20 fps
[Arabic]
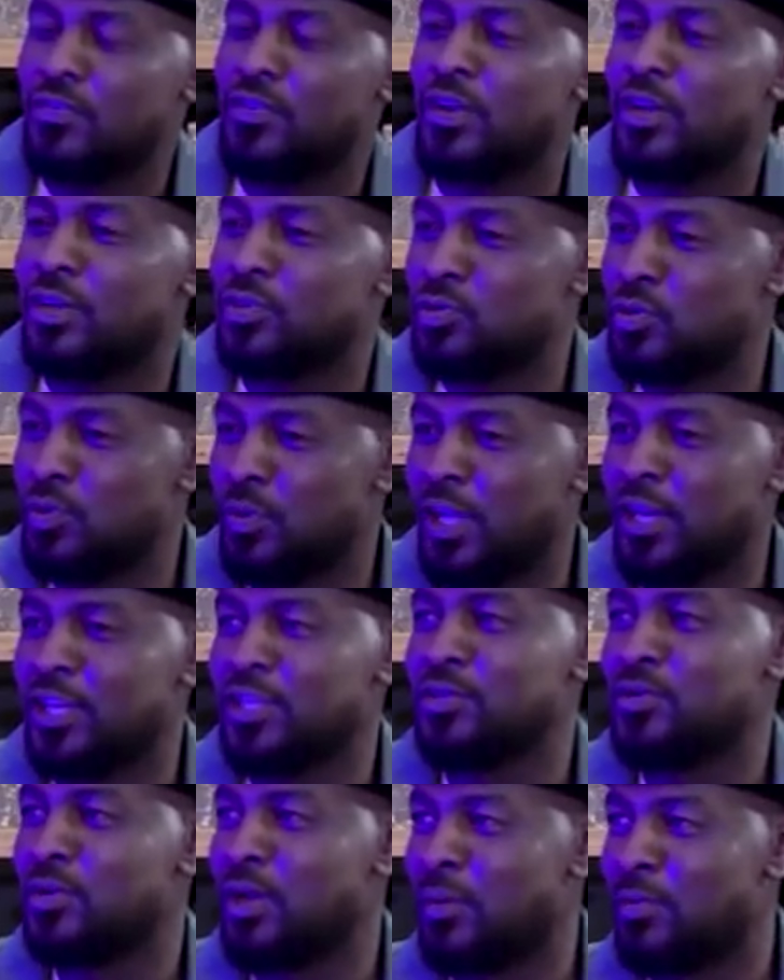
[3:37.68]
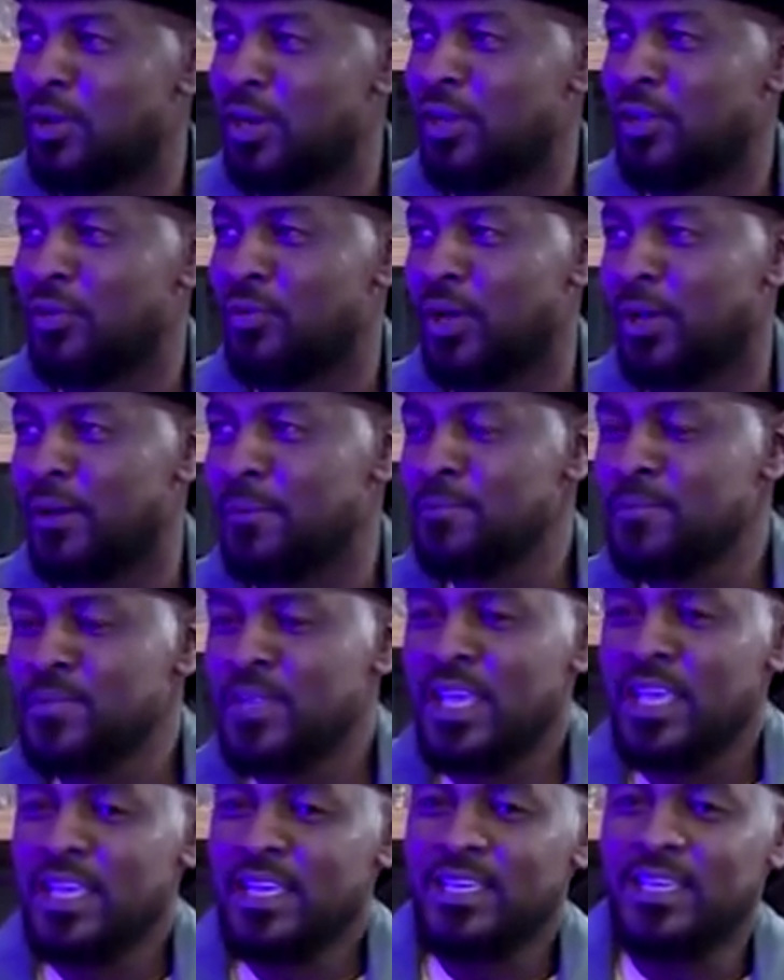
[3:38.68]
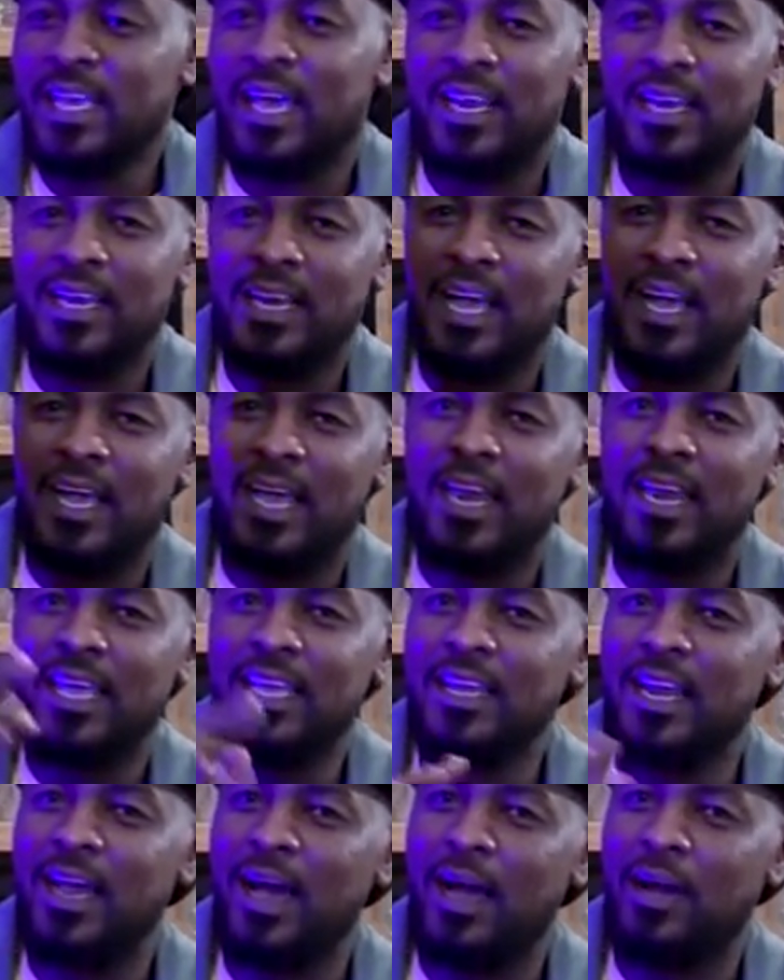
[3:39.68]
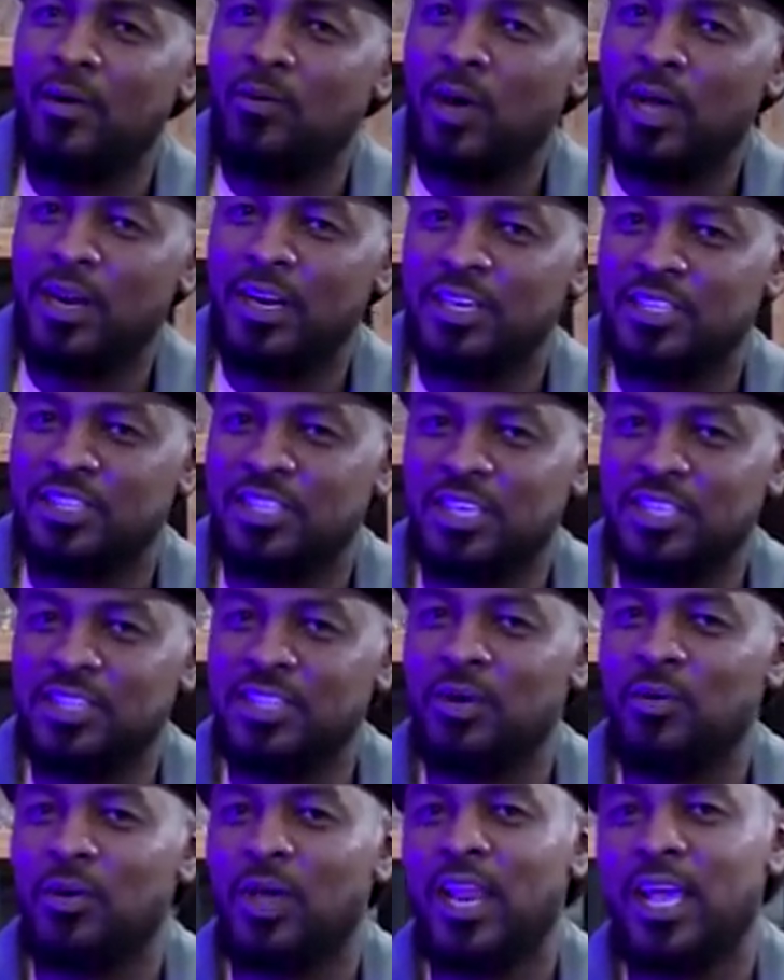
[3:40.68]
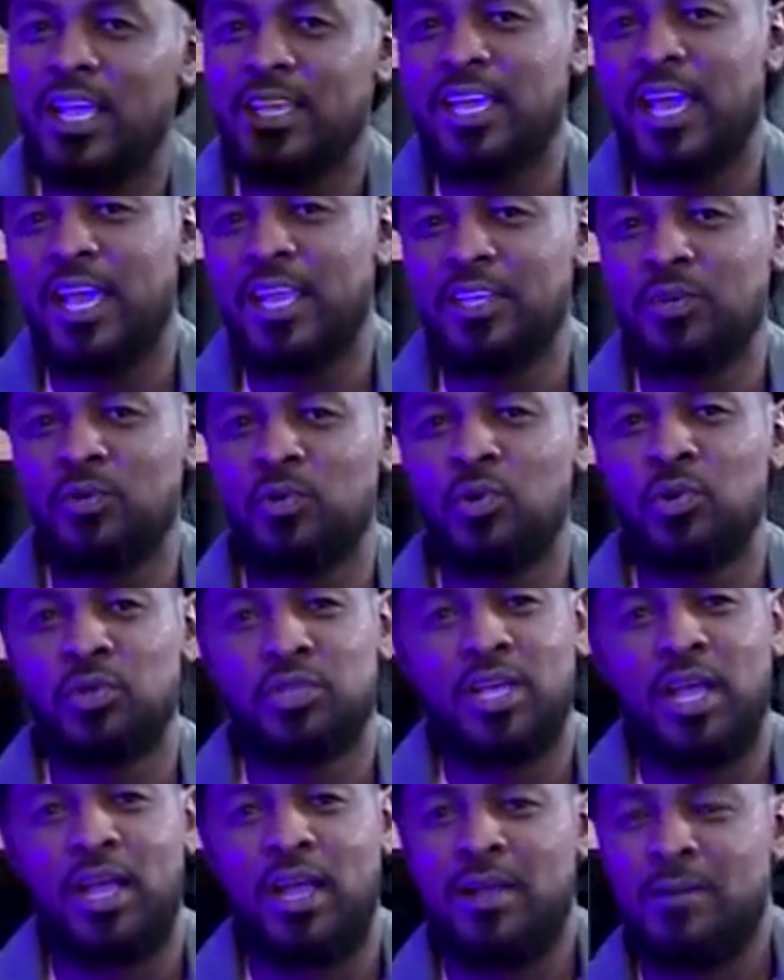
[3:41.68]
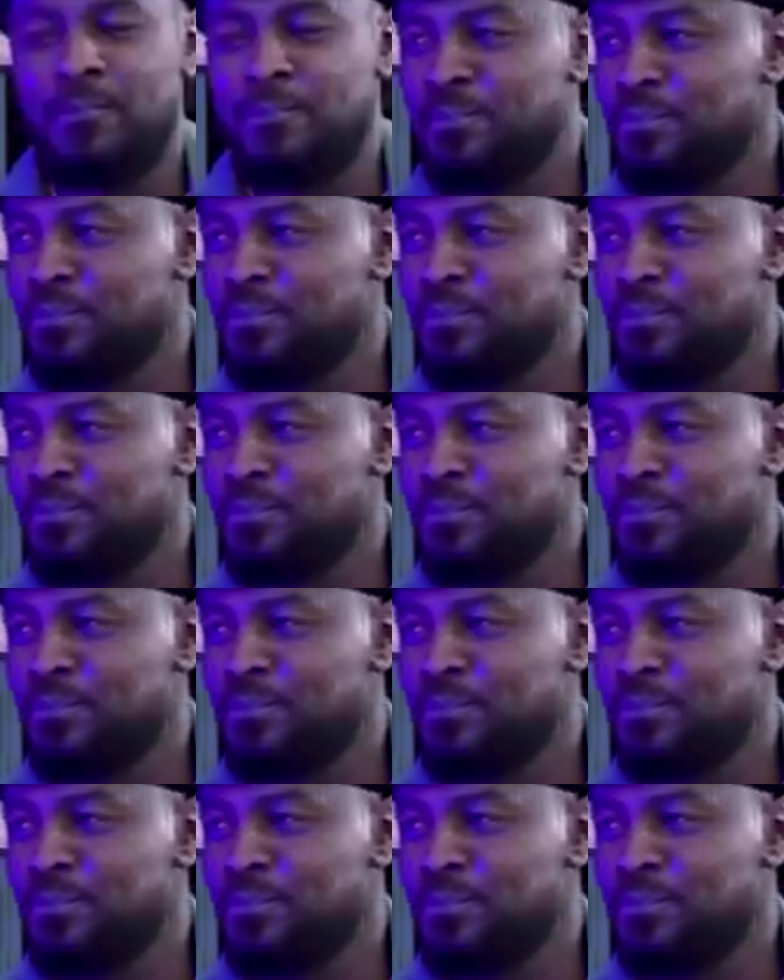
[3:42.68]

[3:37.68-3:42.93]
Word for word: في الخرطوم حنجي ونعمل الحوار يعني لا قال لي لا وانا ارتحت ولا جاني وهو ارتاح